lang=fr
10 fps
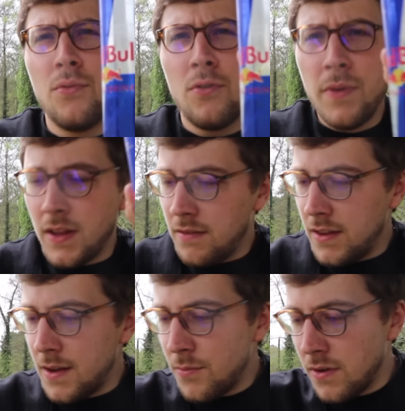Bull, bien
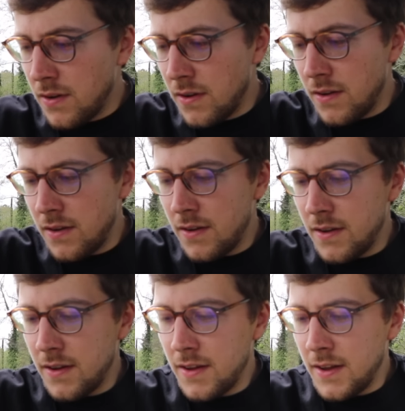évidemment.
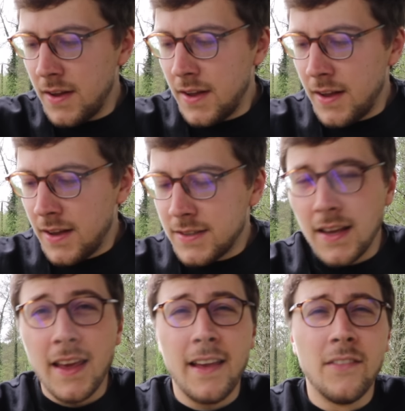
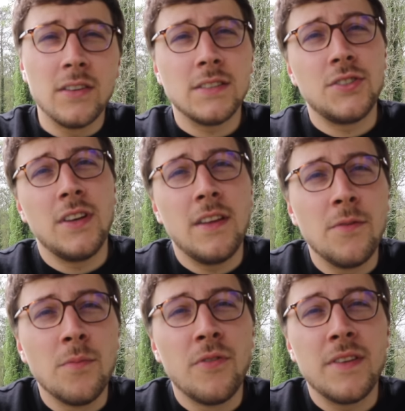Ça y est, j'ai
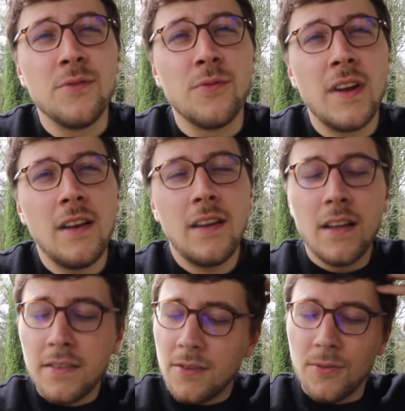une mauvaise nouvelle,
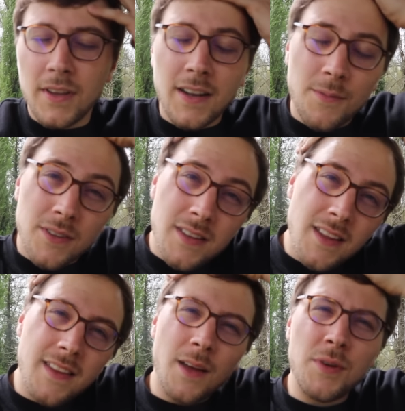la saison des clémentines
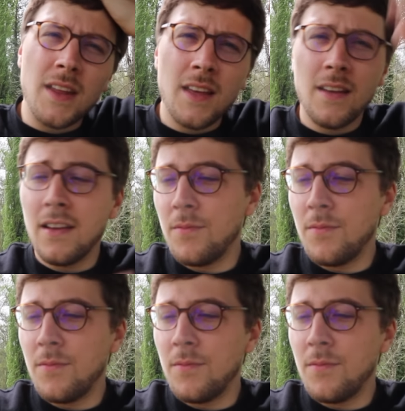est terminée.